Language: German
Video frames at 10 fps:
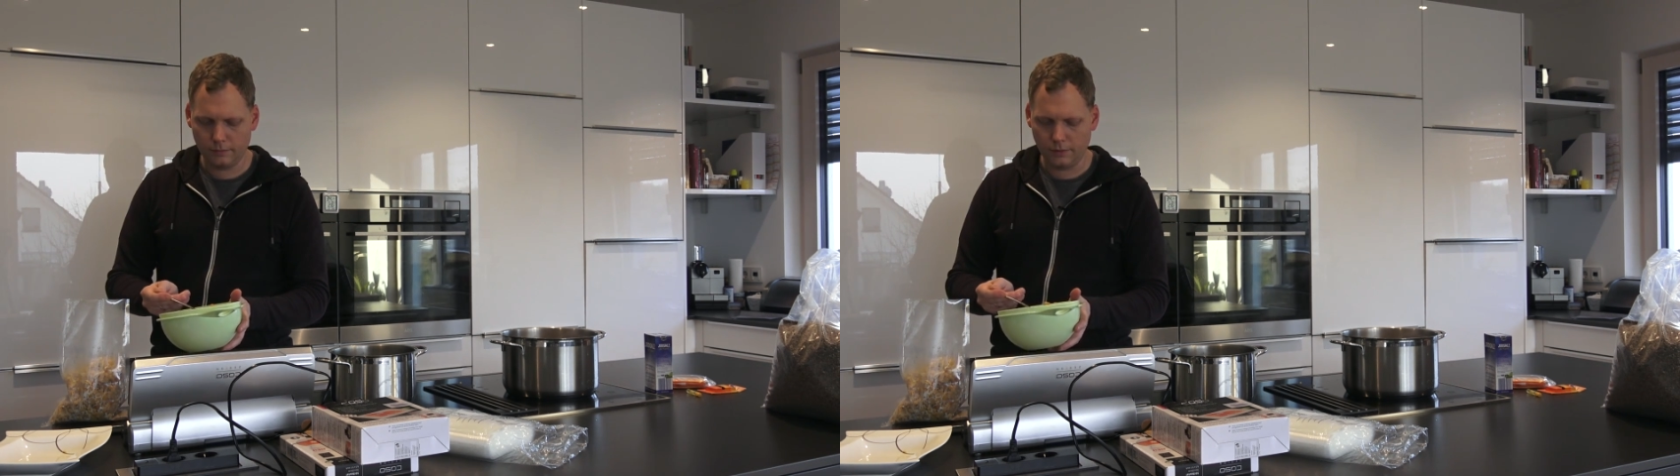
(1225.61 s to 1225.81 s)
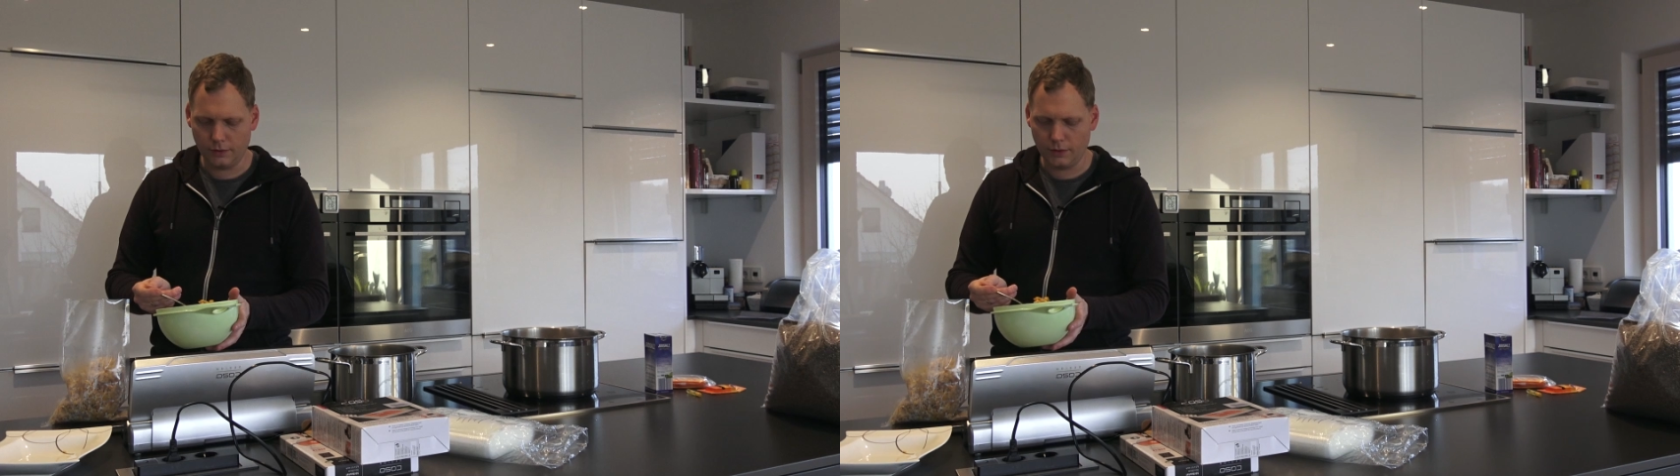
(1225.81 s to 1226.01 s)

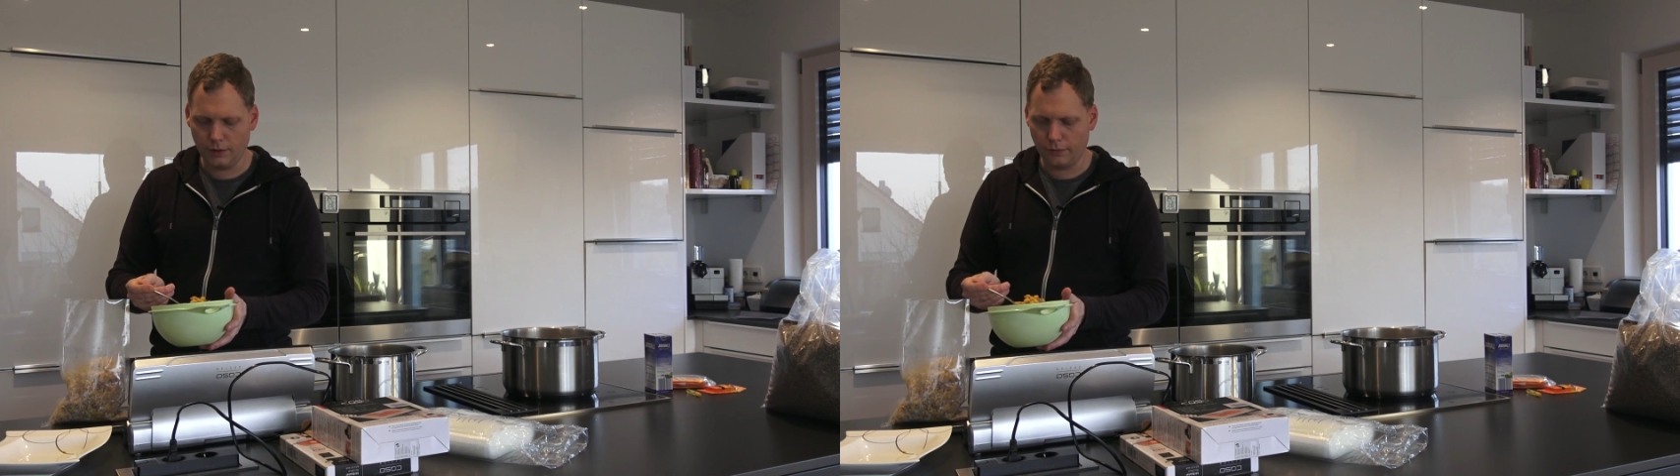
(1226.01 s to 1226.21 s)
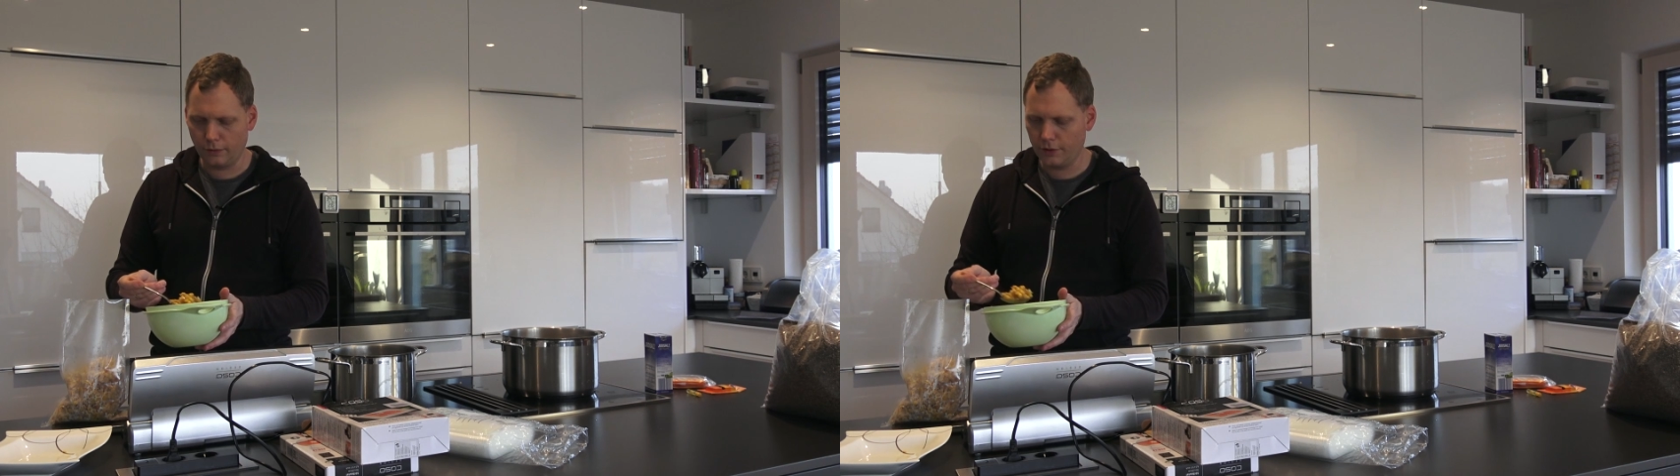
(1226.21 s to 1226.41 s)
die ziehen
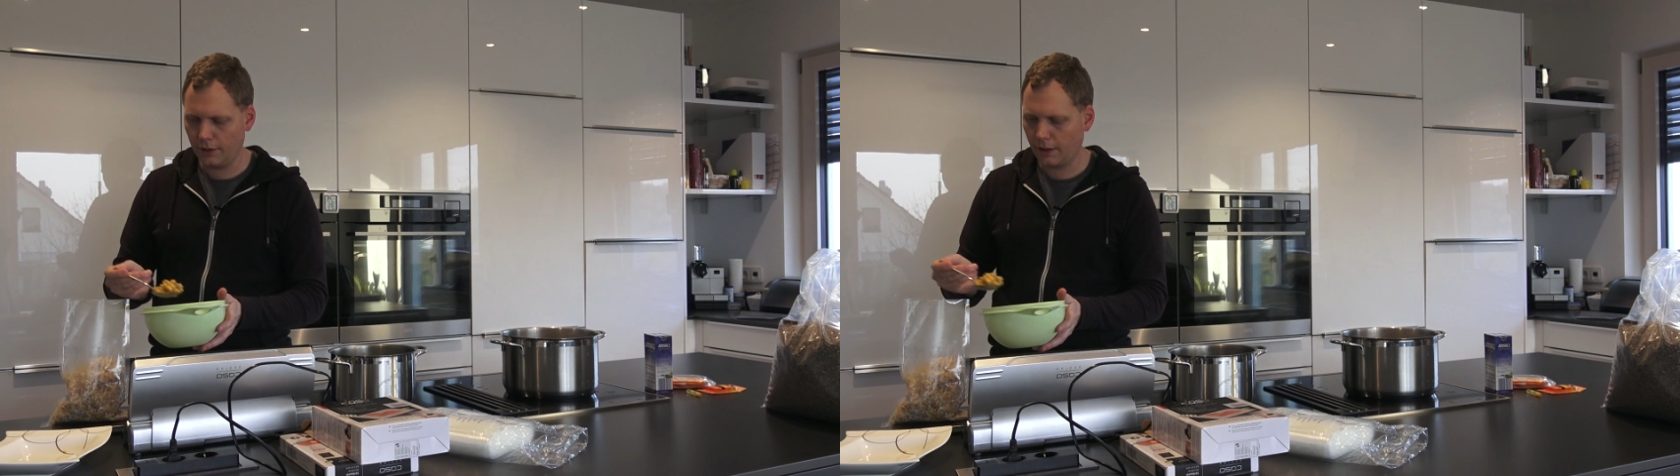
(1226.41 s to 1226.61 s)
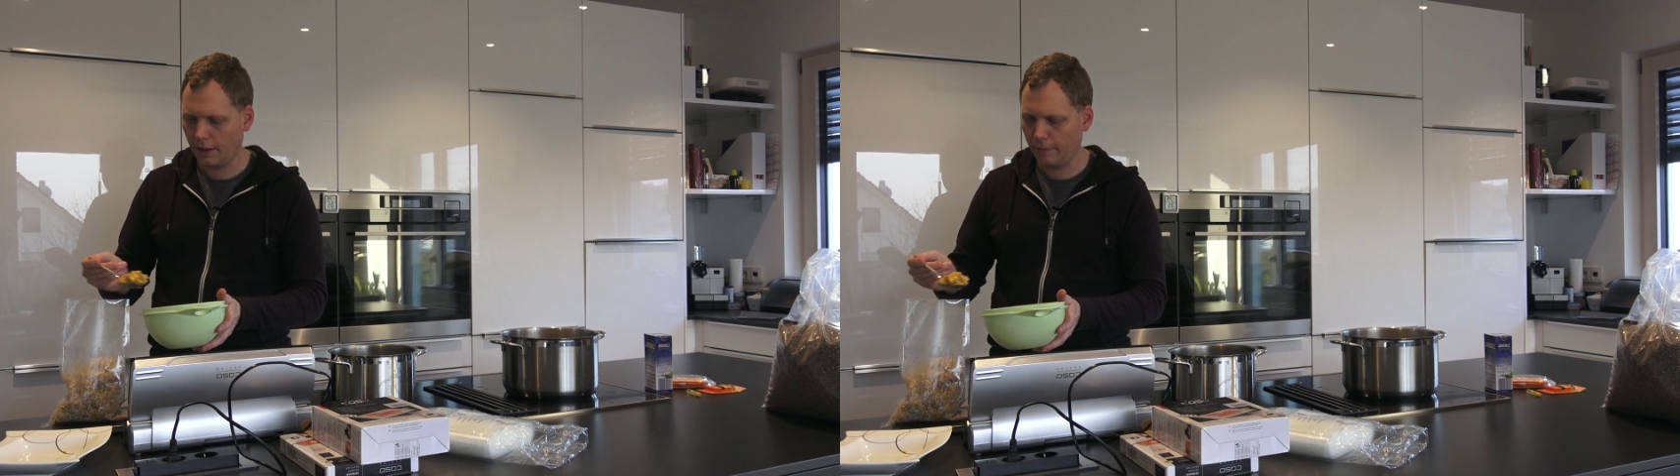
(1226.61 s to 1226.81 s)
die
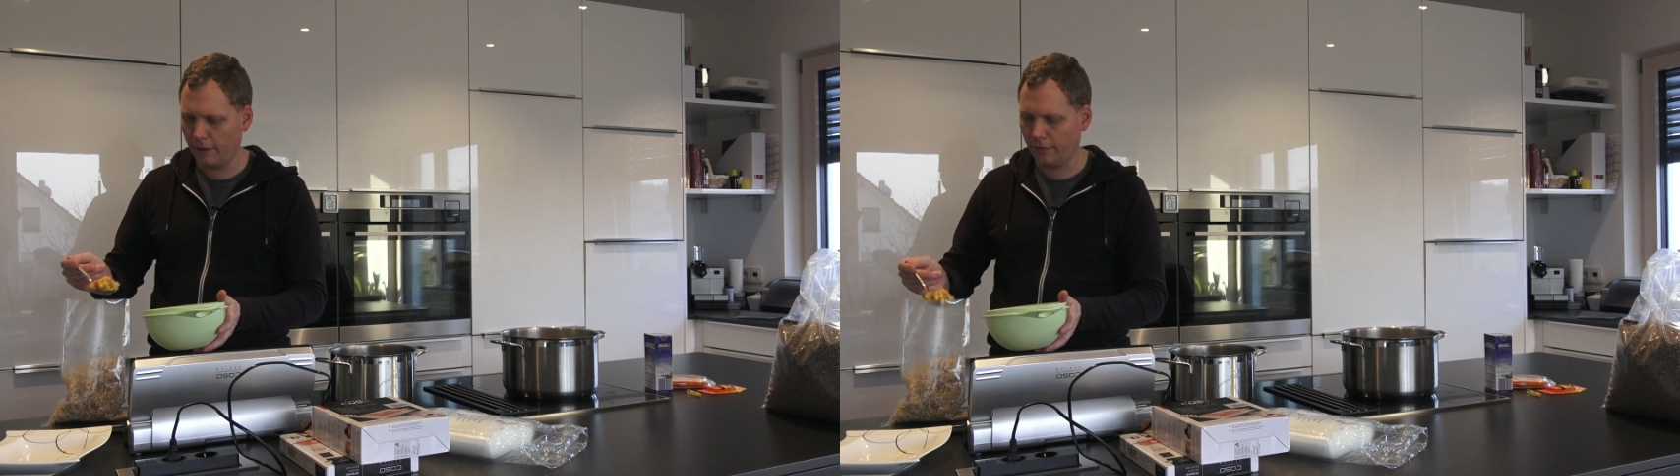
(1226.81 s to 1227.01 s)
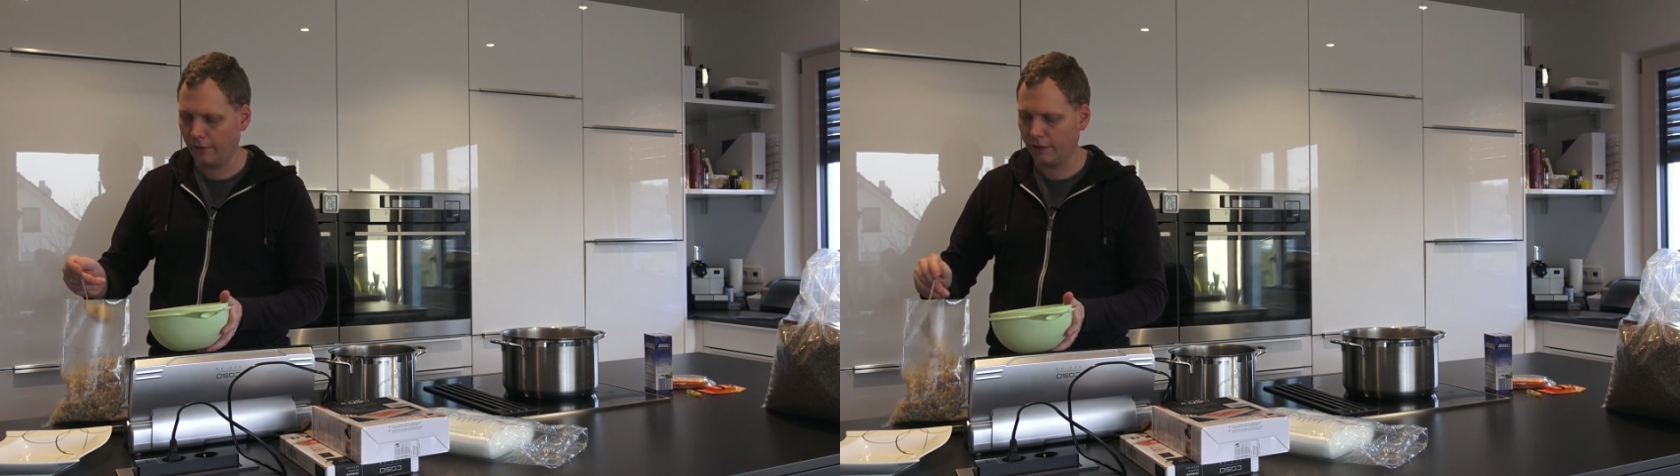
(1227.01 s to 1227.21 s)
Flüssigkeit im
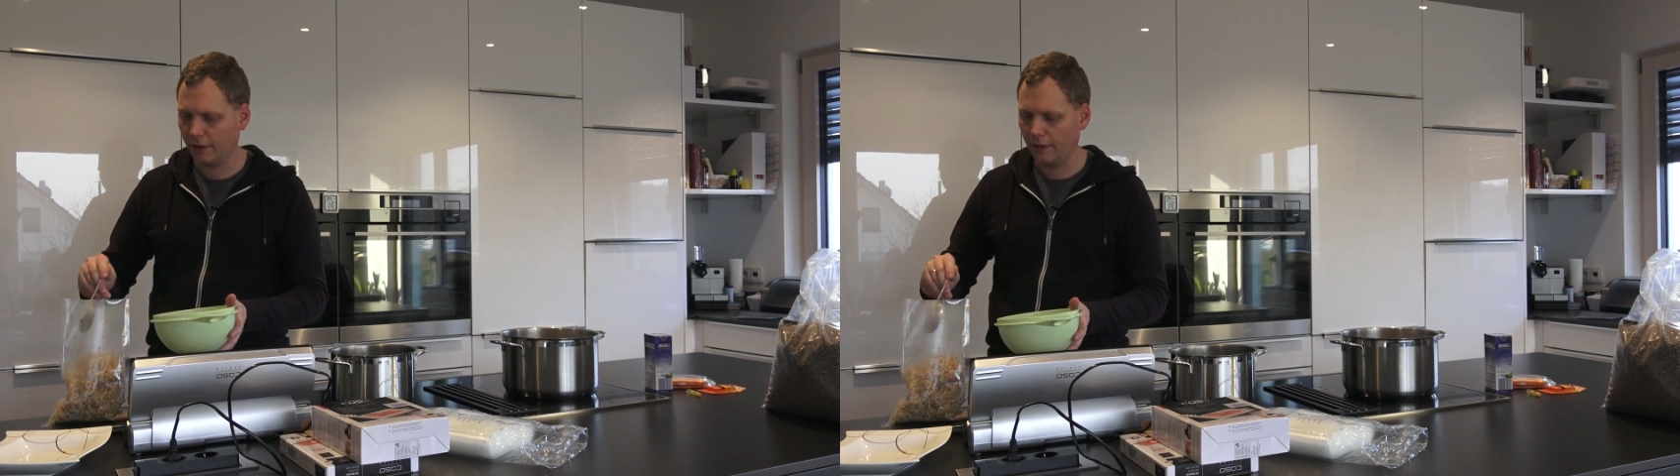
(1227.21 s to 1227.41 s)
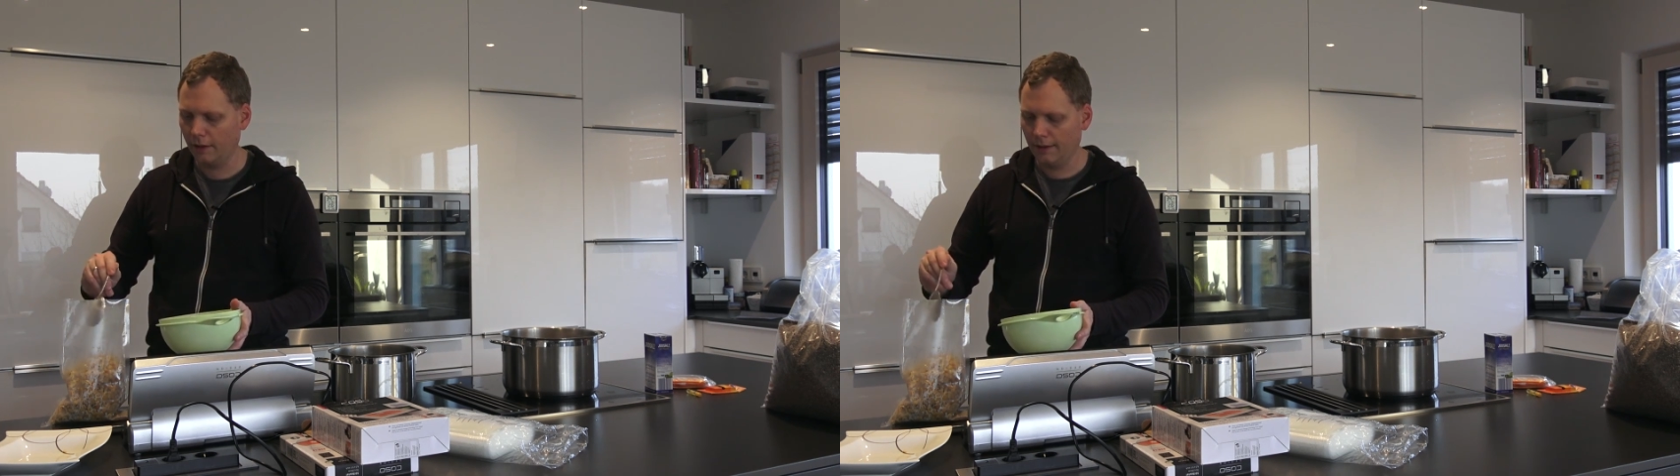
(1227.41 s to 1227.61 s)
Endeffekt
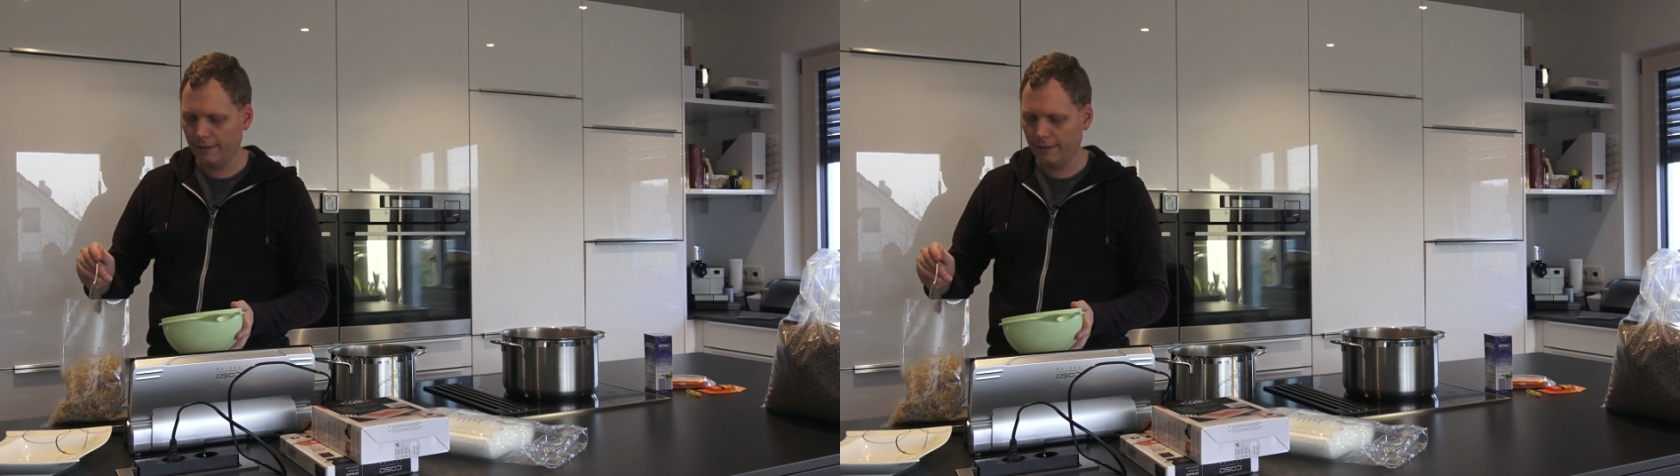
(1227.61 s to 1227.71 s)
dann